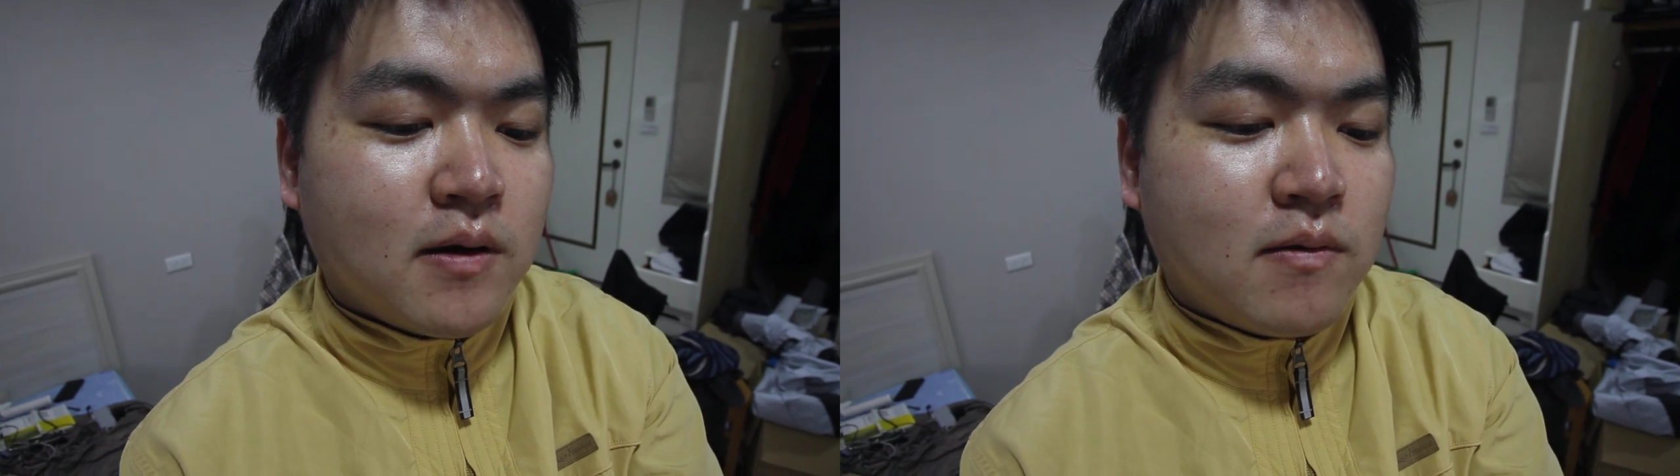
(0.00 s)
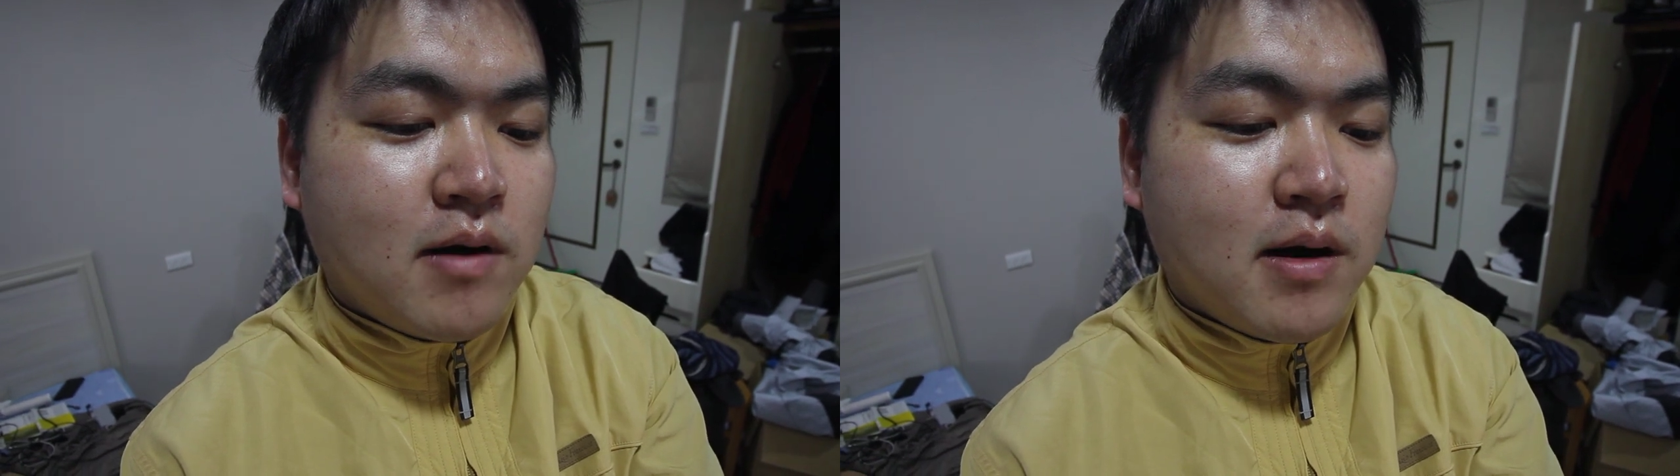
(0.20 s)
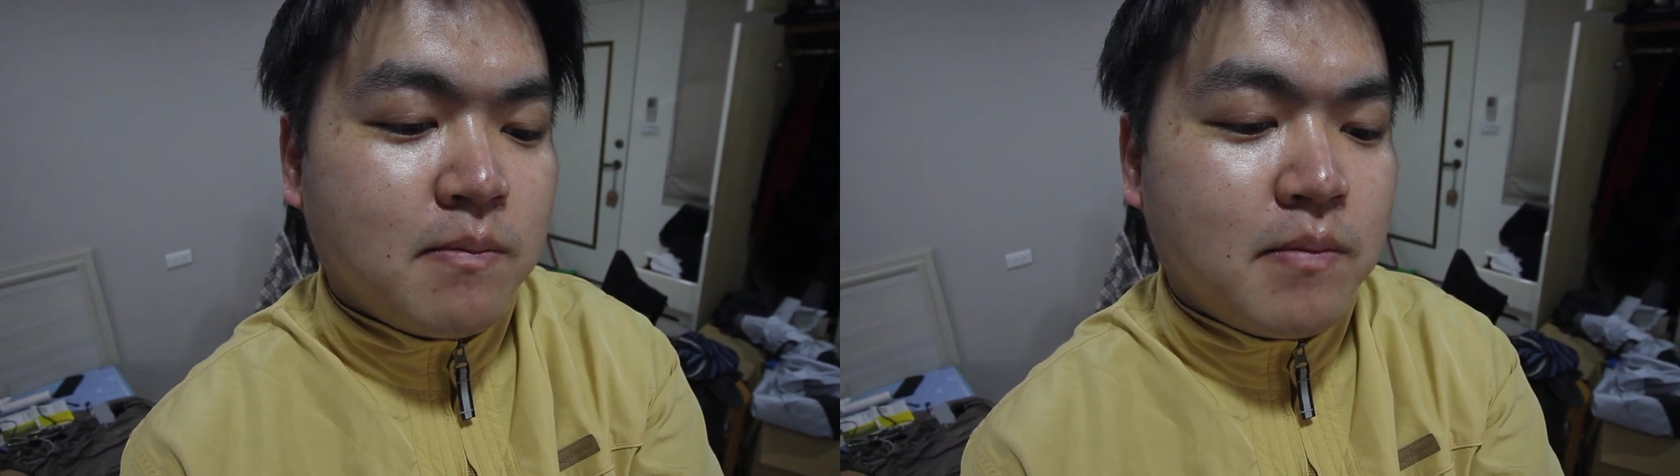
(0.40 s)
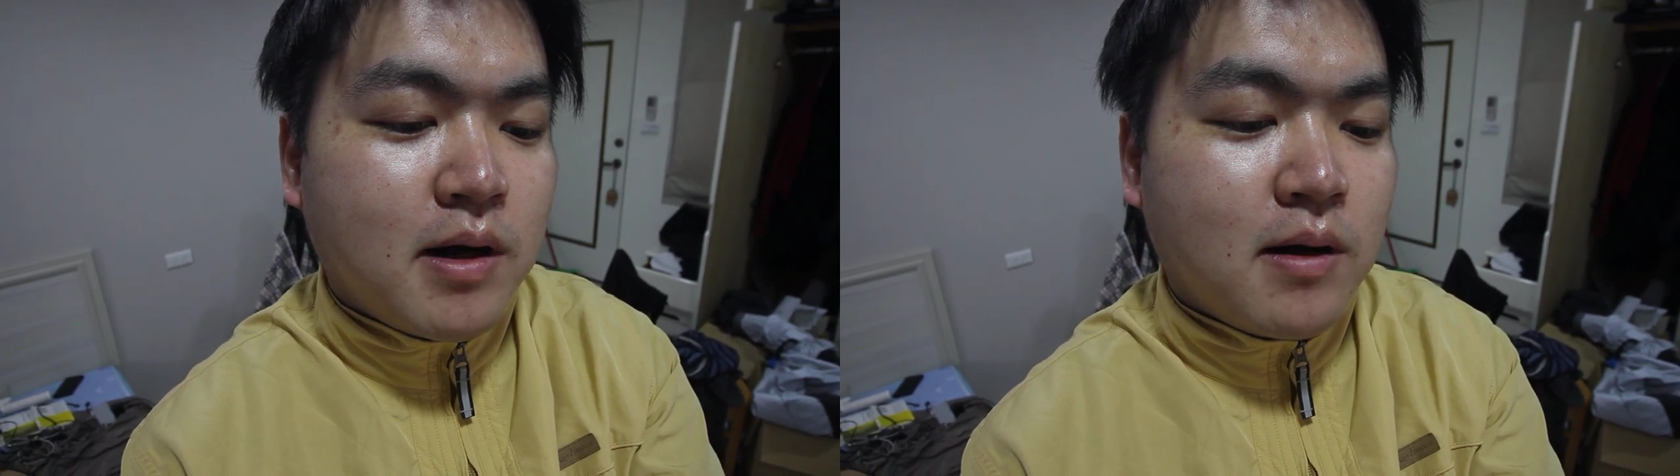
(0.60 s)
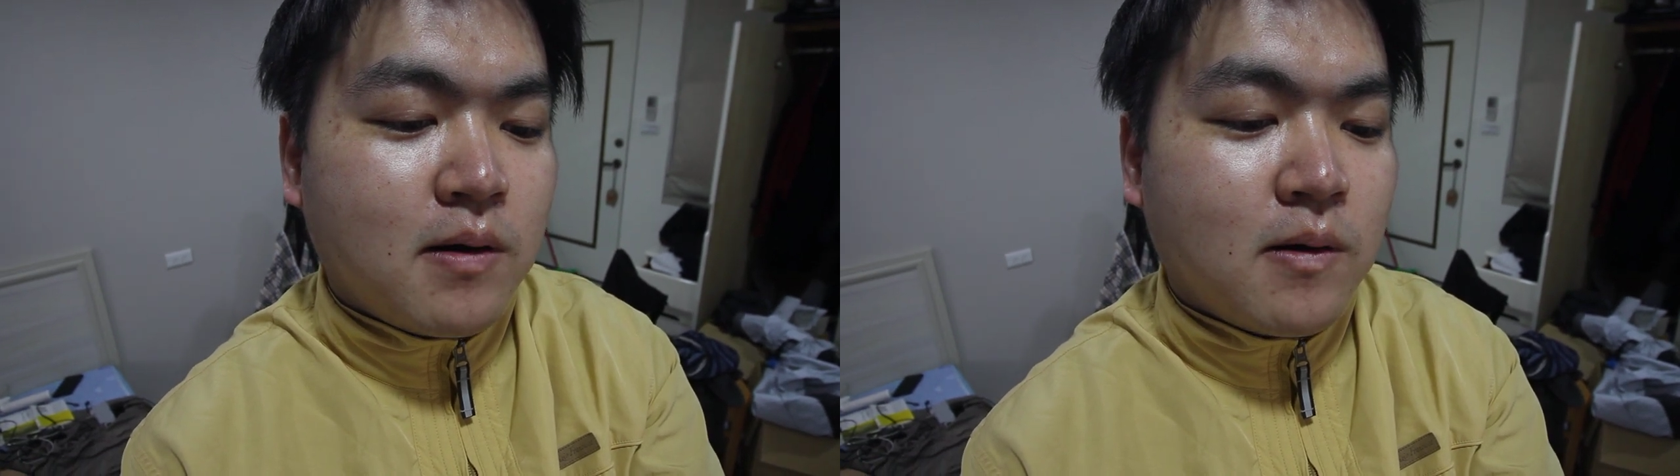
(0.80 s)
挂
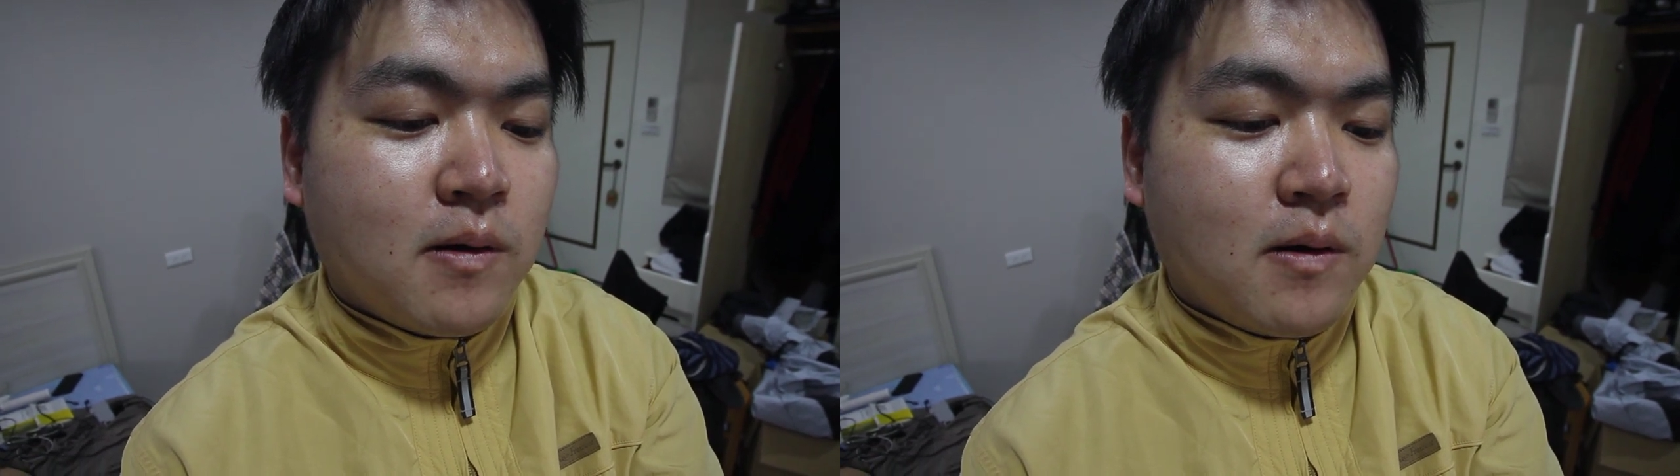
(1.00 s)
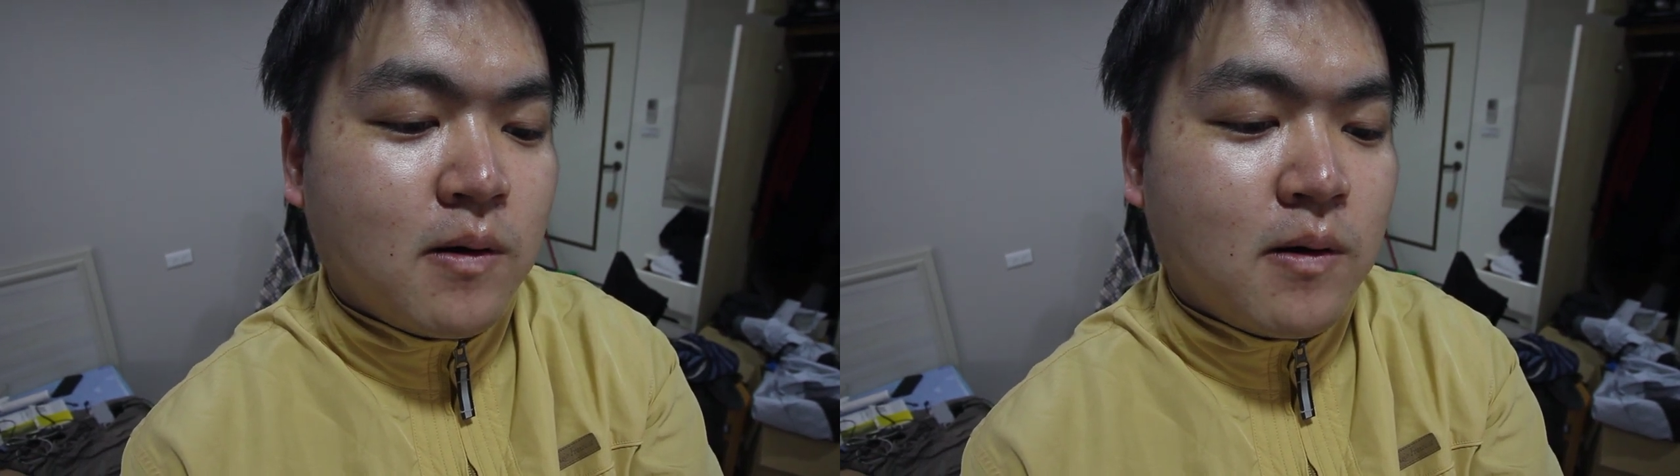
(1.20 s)
包，